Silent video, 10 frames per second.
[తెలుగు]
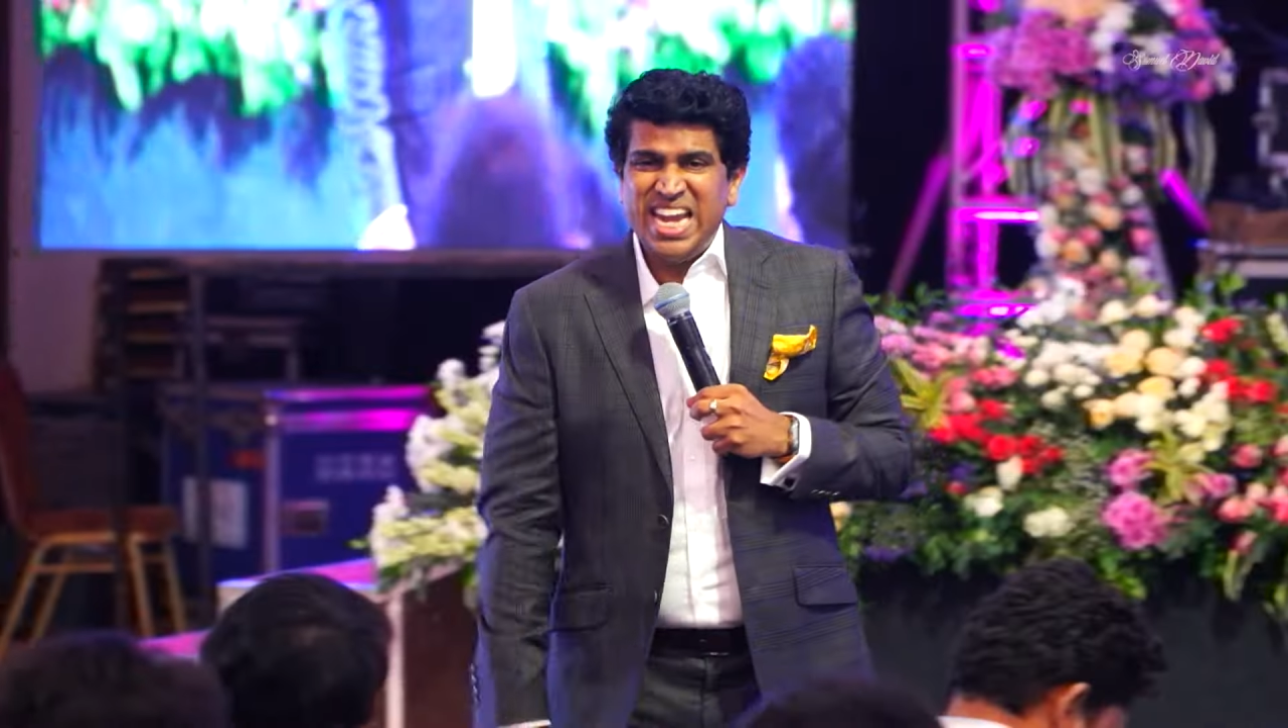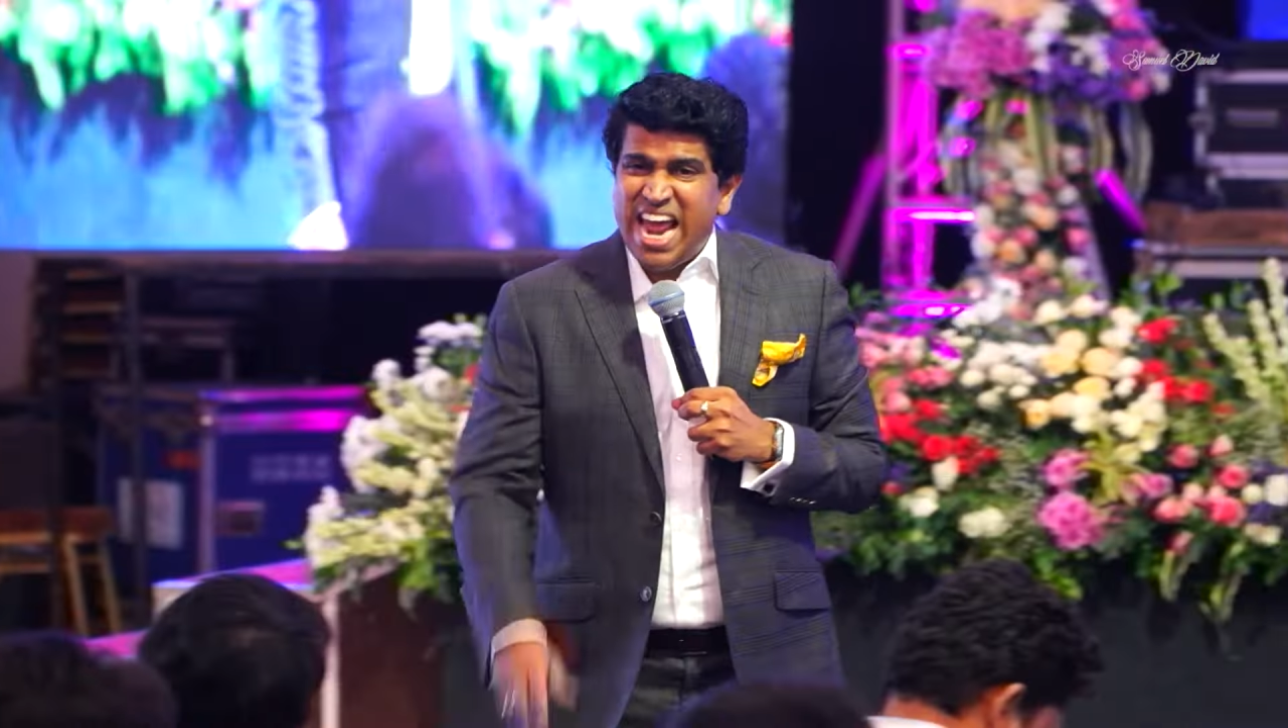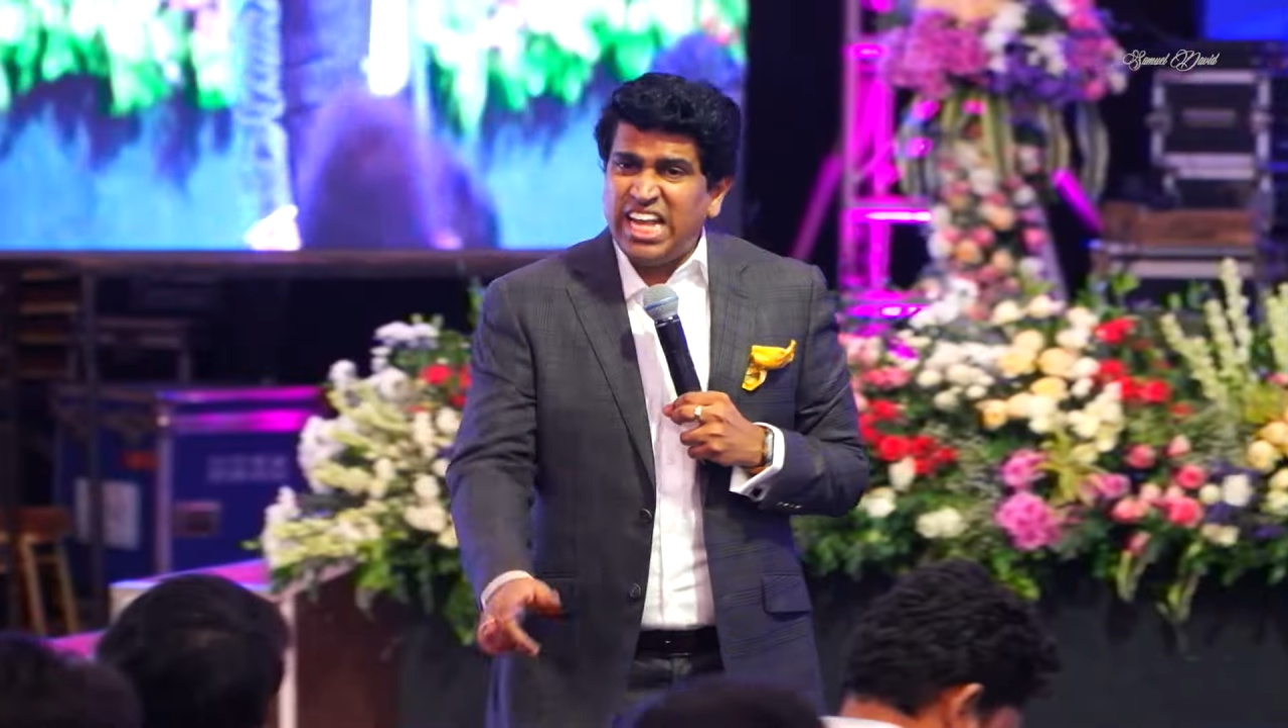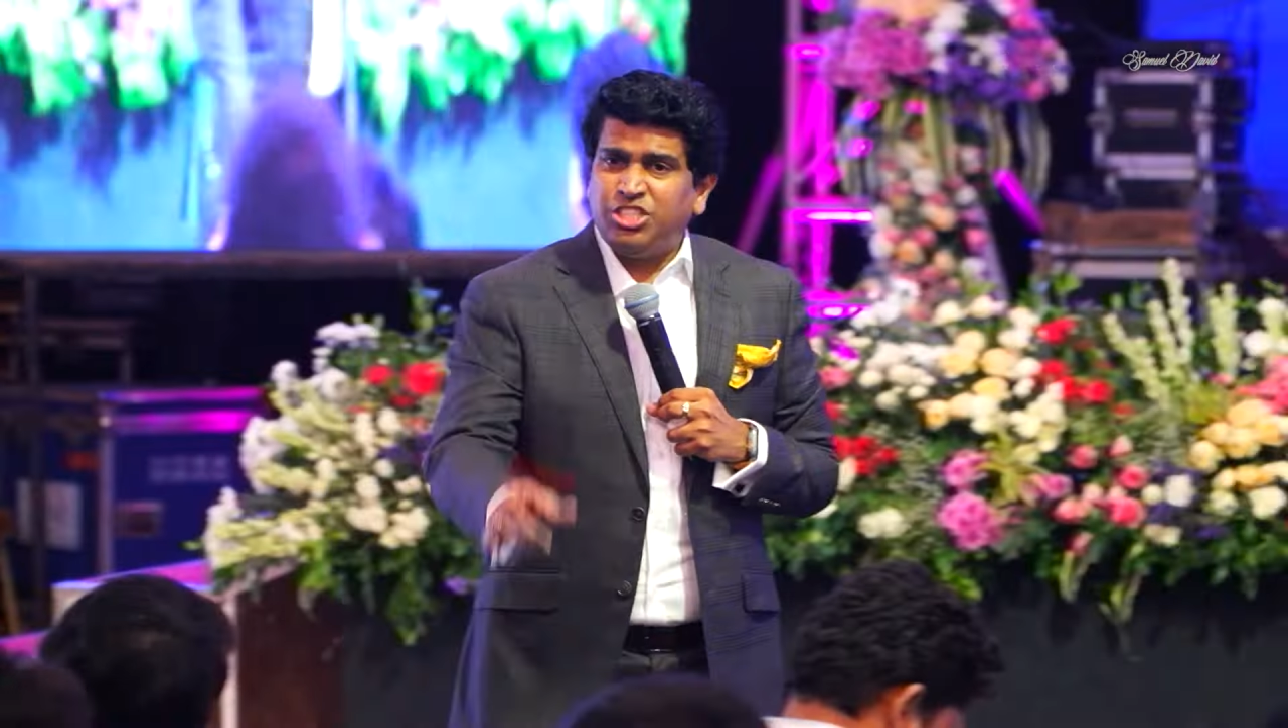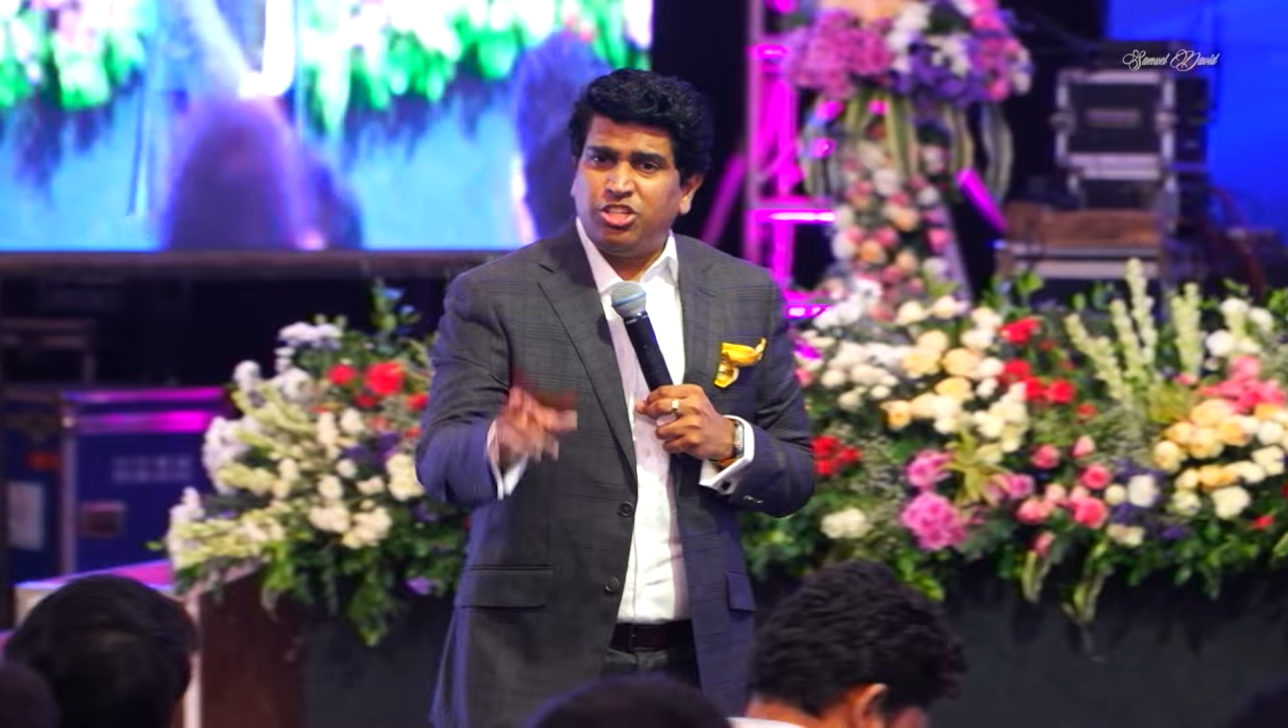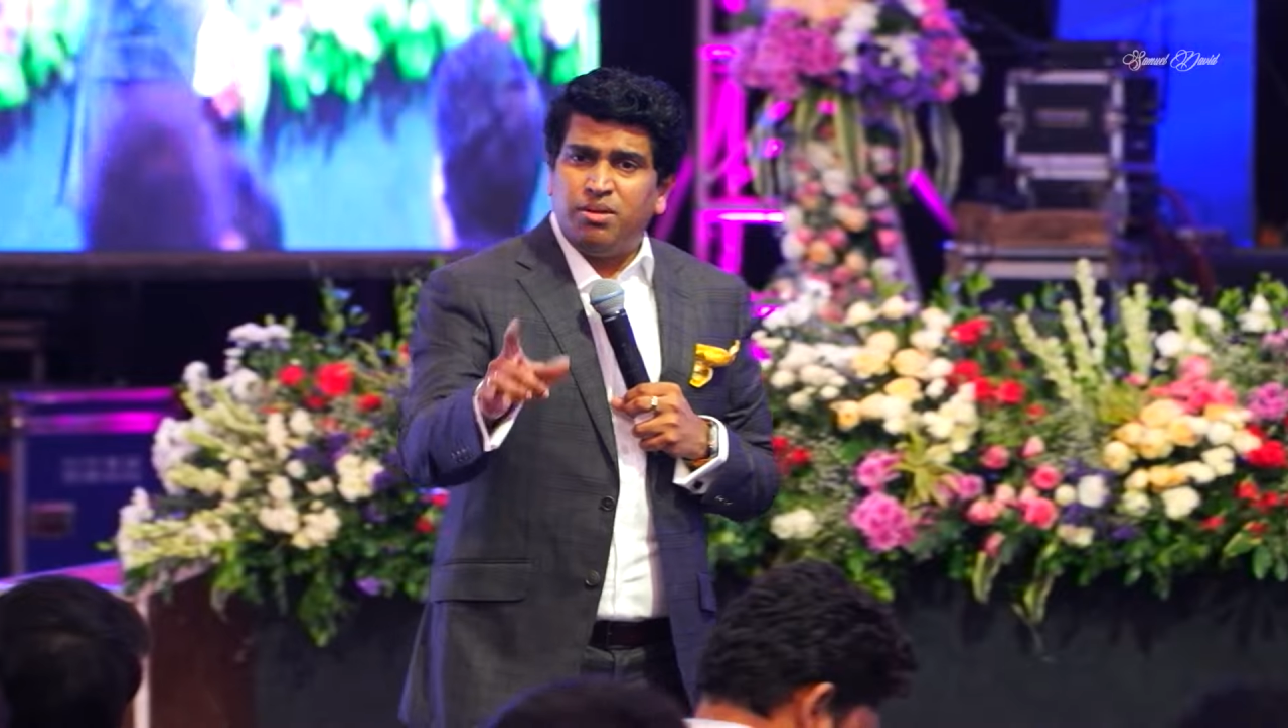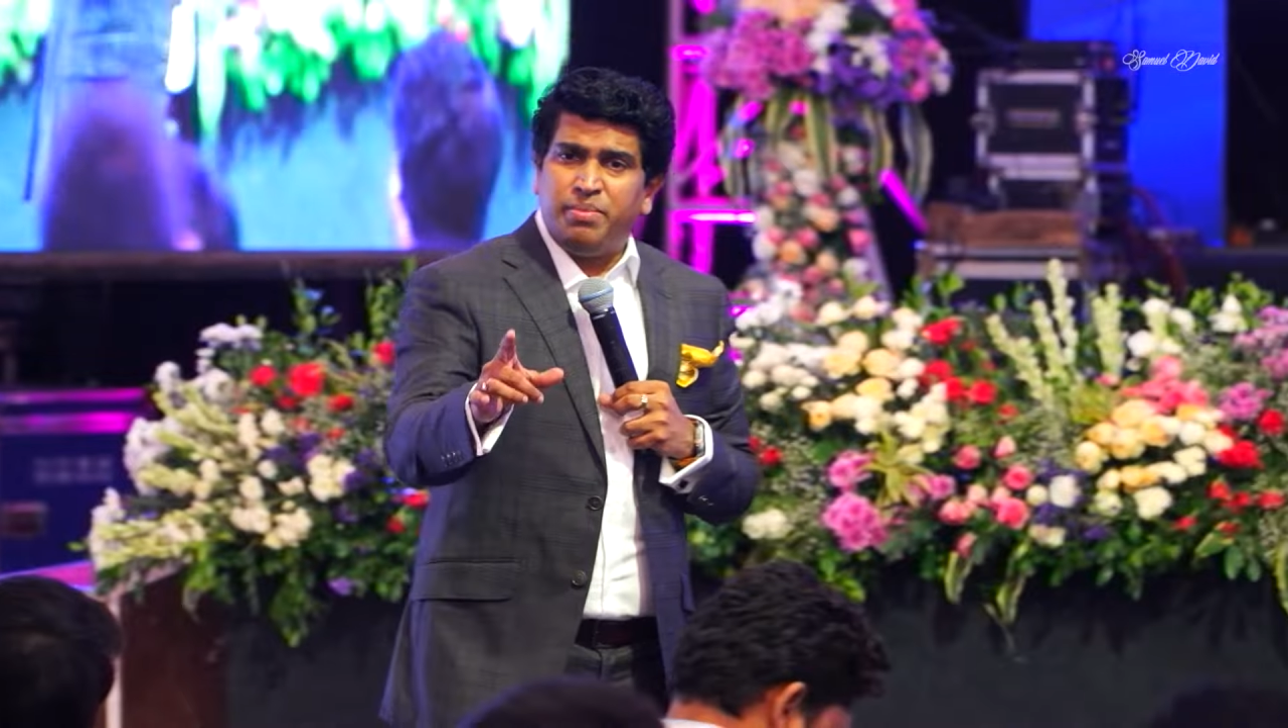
ఏ న్యాచురల్